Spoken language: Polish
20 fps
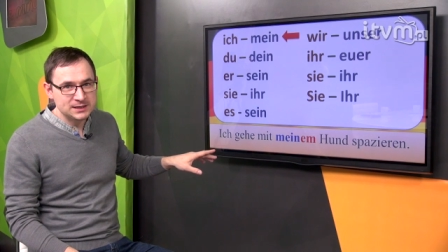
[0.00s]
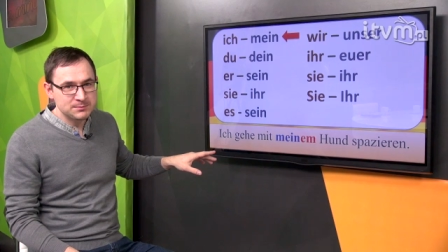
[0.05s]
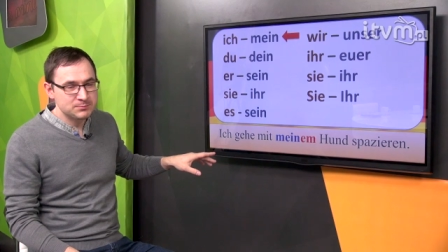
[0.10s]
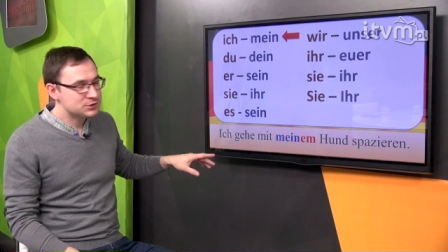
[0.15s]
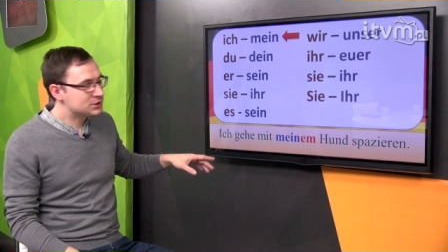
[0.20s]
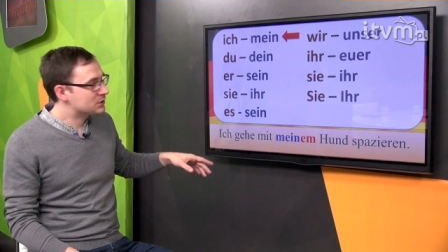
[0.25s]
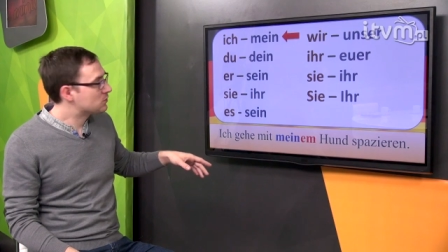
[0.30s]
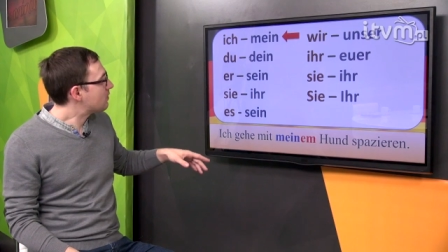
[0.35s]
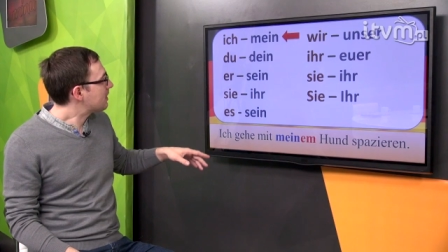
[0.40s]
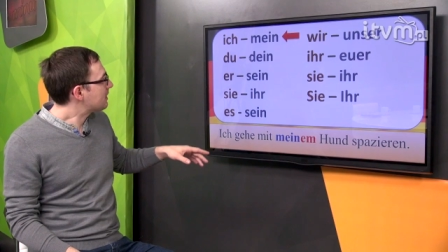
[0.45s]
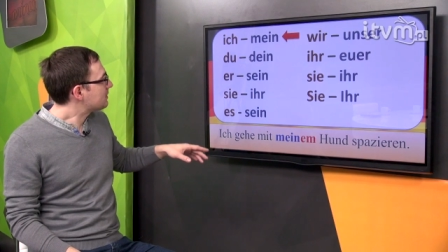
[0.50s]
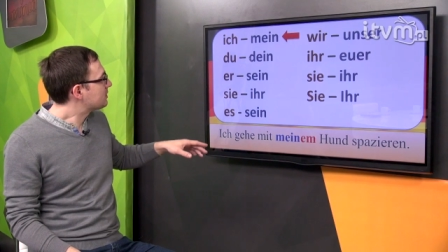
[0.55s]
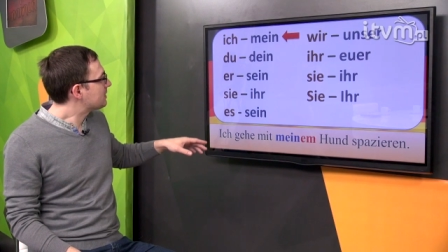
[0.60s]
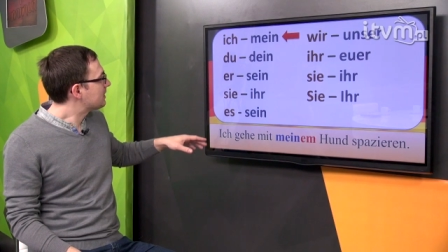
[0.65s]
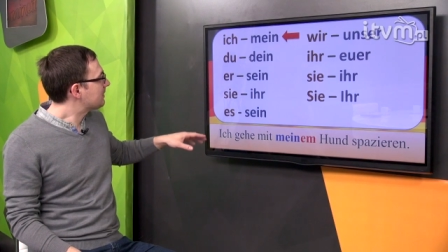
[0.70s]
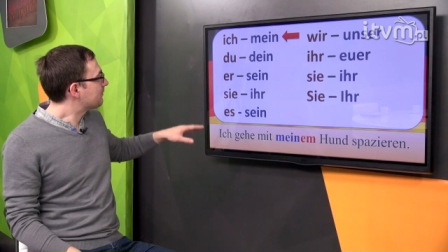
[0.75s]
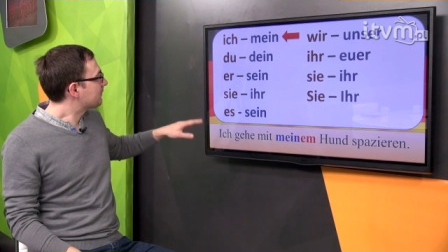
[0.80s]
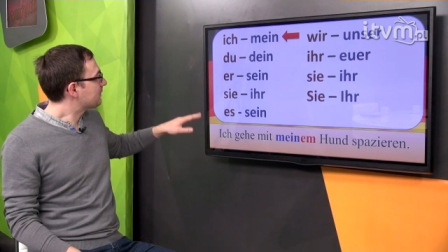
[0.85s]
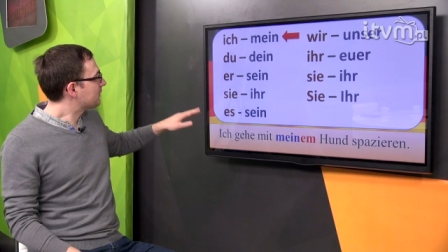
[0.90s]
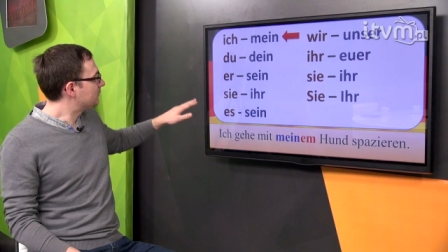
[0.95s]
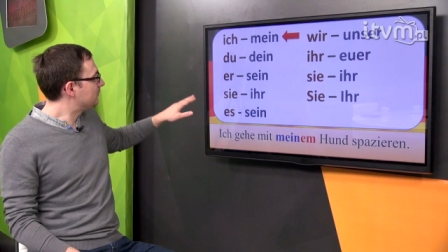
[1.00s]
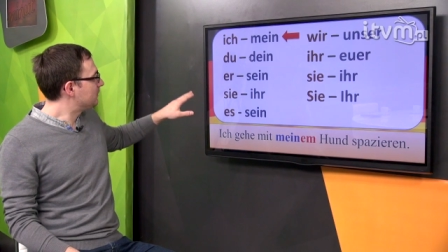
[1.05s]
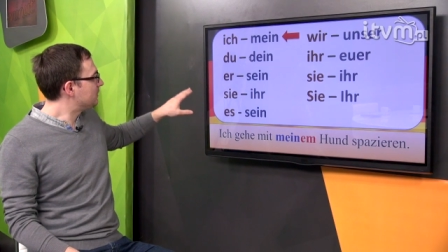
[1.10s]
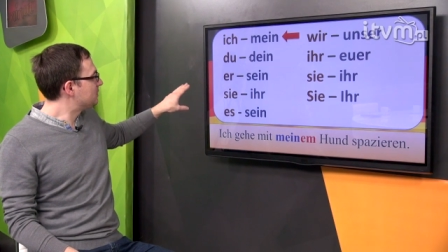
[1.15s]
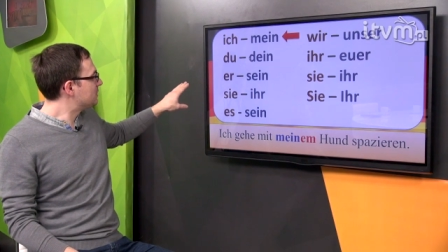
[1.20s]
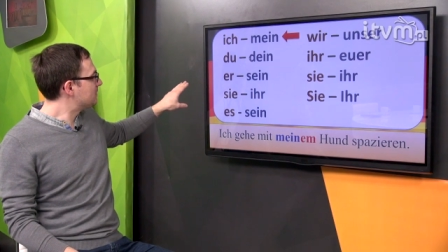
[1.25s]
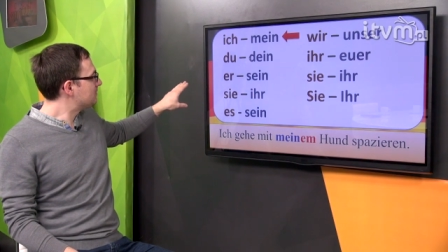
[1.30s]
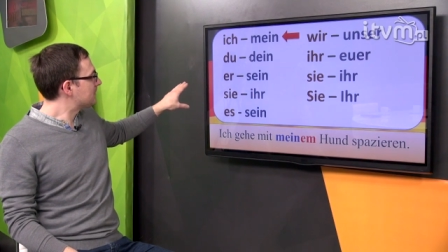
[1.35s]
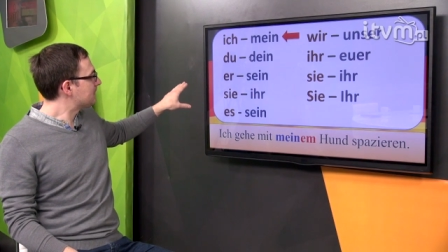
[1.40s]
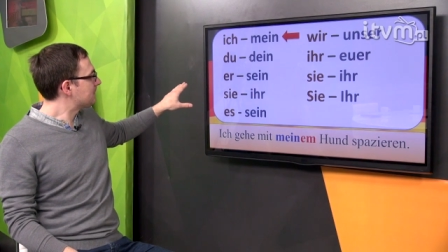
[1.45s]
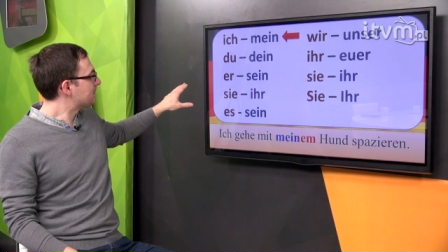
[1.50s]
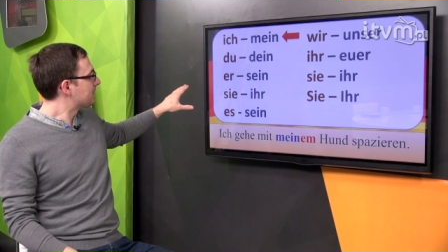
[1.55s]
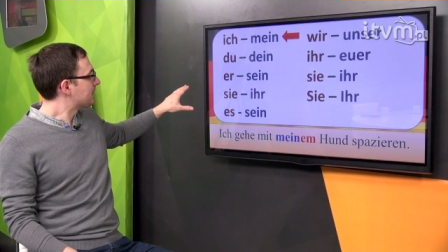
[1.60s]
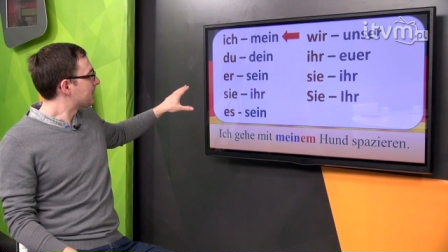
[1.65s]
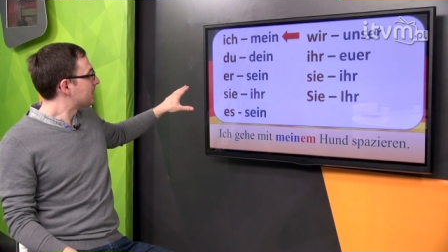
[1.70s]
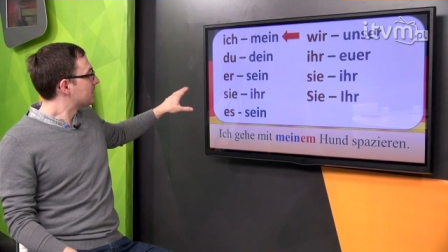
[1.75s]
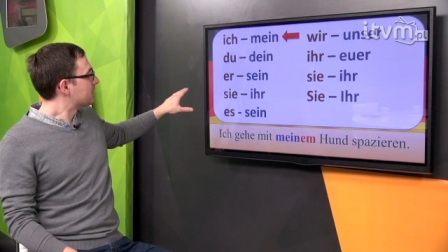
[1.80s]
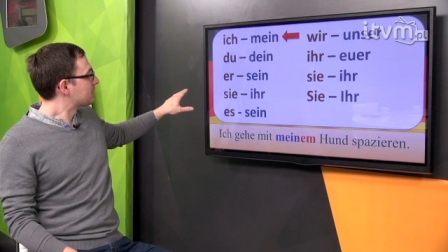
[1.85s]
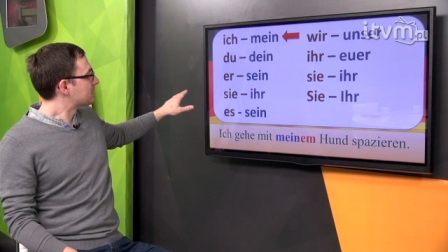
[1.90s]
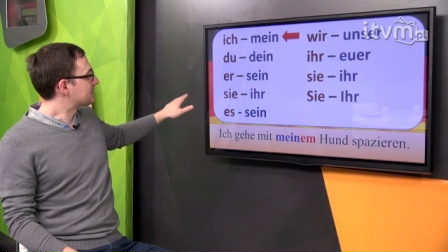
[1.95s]
przykładzie widzimy
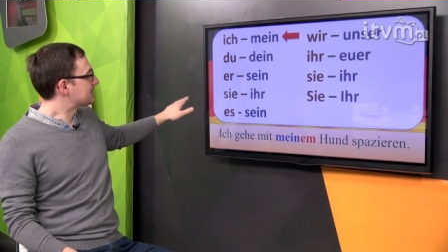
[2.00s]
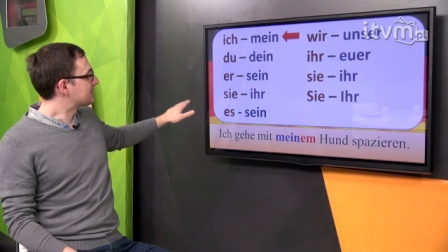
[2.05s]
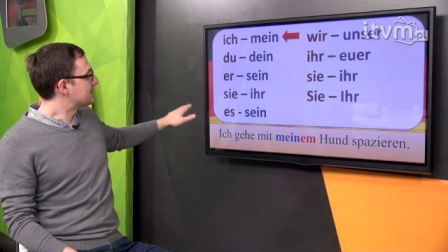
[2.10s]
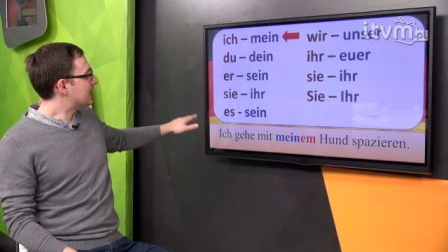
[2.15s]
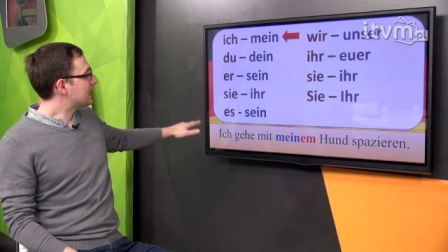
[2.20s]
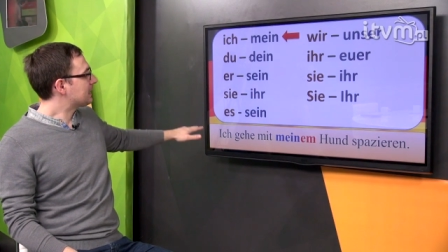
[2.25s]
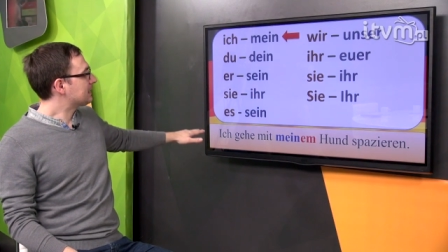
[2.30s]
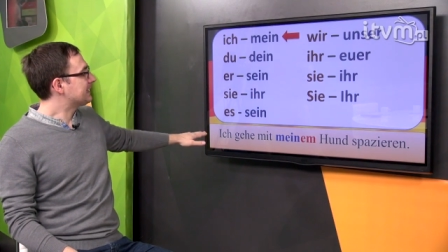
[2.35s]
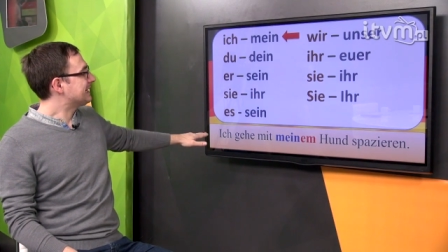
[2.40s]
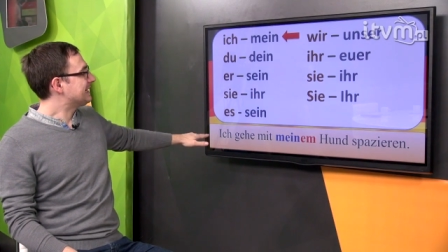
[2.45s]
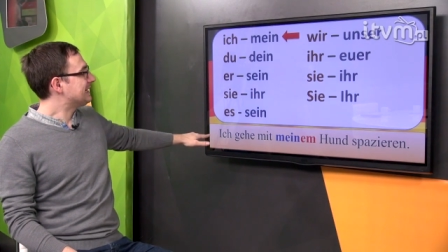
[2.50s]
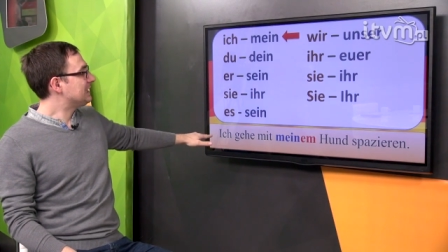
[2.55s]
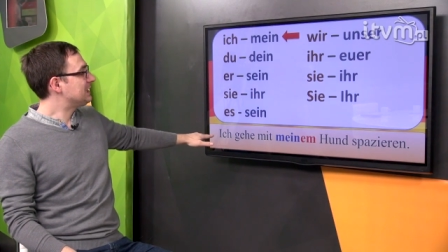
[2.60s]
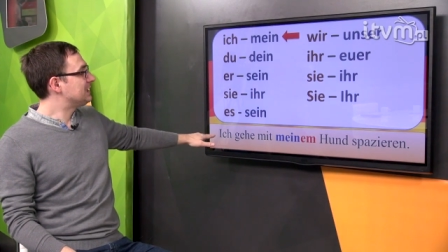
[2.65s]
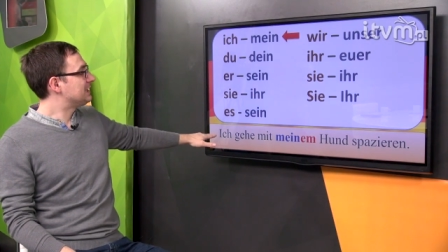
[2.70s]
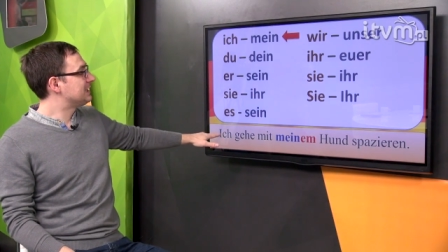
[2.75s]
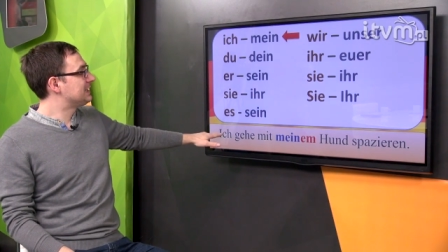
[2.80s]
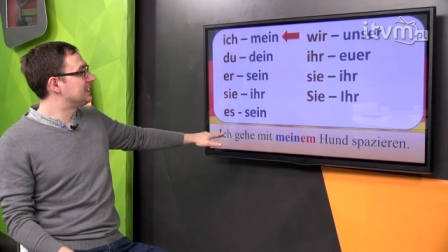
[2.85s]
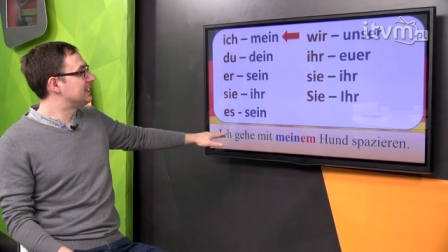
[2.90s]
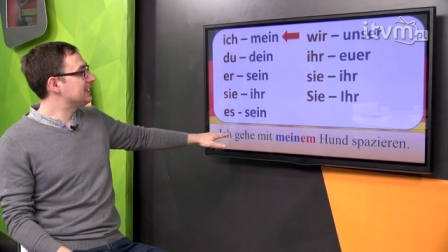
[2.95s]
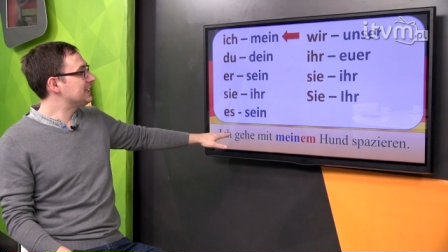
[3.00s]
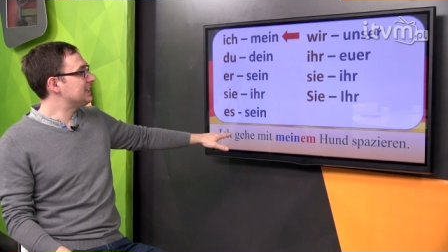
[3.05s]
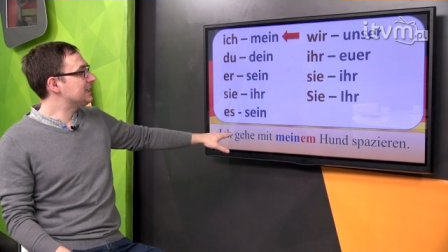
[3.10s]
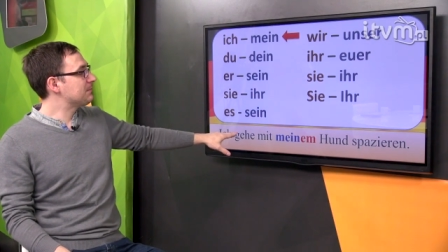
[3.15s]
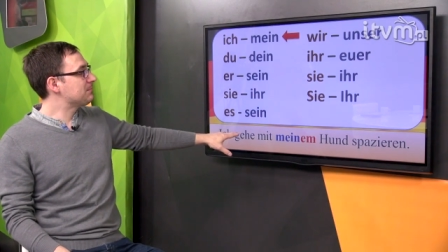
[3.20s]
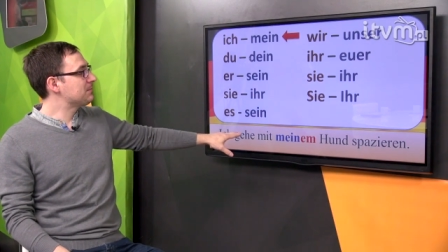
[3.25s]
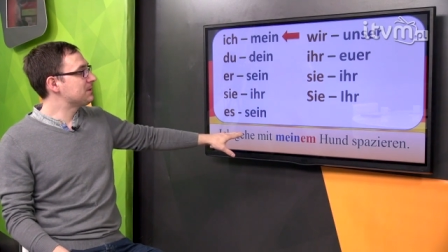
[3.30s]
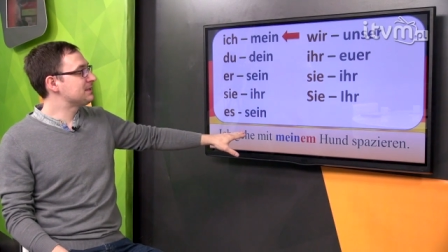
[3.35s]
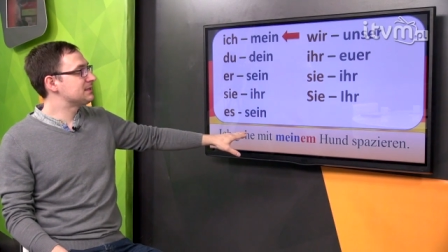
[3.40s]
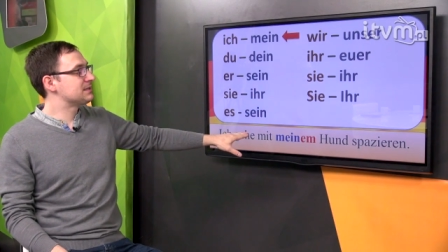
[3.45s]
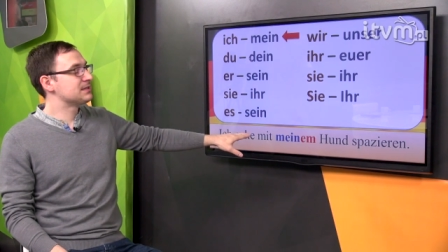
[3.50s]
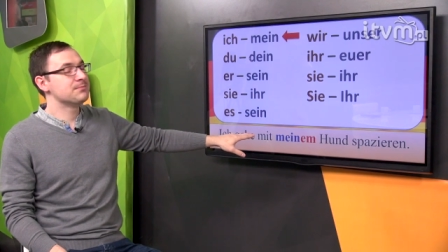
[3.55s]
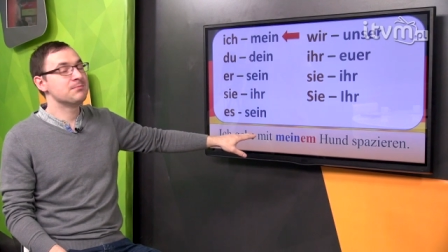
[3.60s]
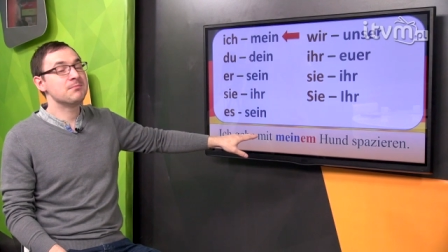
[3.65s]
zdanie Ich gehe mit